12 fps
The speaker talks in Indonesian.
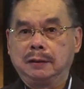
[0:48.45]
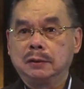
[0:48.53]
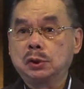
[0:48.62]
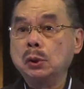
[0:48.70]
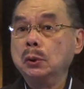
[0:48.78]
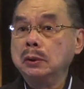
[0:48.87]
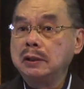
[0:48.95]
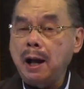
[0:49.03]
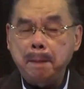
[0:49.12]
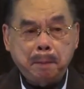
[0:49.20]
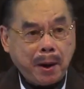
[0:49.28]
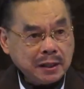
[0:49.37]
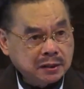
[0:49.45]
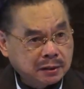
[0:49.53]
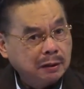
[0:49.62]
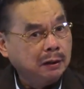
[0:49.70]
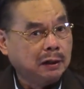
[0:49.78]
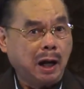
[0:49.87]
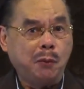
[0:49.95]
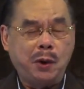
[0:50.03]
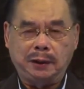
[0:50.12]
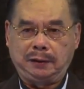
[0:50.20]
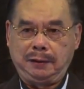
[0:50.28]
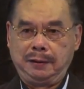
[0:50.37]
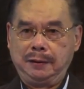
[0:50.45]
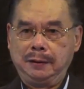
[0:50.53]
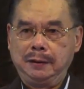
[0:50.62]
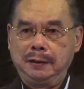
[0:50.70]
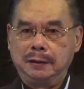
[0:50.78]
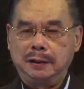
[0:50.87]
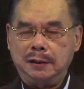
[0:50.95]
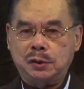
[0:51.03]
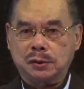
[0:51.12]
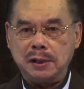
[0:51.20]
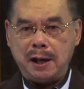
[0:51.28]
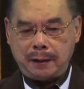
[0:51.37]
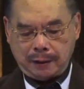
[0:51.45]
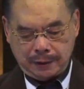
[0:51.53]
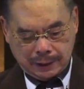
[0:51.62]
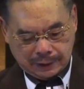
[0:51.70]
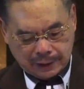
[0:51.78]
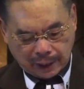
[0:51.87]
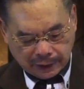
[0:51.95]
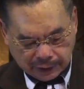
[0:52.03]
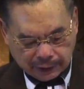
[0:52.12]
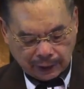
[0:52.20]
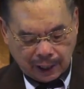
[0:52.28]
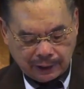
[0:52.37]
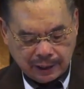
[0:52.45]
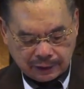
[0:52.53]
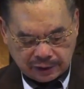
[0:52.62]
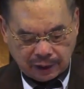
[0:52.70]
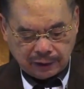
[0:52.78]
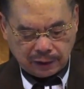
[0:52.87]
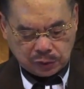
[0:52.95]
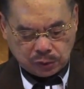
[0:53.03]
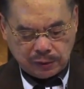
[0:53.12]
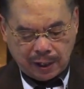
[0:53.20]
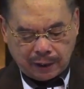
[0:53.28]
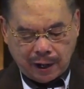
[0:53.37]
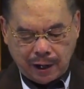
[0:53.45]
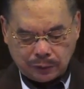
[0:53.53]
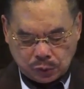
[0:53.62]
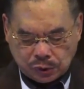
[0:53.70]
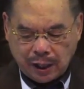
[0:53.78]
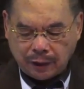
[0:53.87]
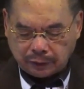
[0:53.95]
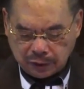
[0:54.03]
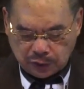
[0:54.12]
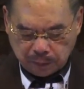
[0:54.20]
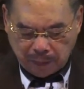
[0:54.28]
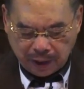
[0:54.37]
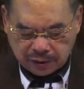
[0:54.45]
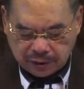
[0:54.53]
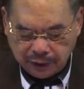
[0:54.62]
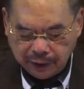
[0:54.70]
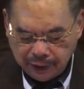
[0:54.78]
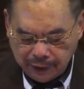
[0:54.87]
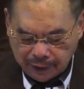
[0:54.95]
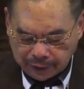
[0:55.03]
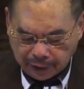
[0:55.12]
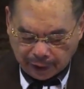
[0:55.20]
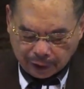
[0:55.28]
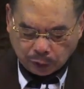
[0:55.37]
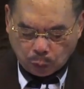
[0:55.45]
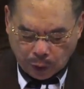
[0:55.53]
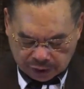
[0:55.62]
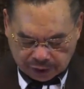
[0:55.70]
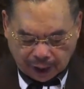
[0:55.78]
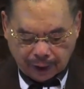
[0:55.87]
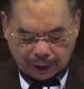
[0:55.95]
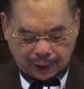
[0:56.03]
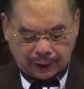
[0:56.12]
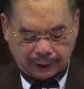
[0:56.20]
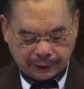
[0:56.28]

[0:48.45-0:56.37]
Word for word: Sudah pasti gawat. Ya, saudara. Dan inilah yang saya dan saudara harus antisipasi dengan kuasa Allah.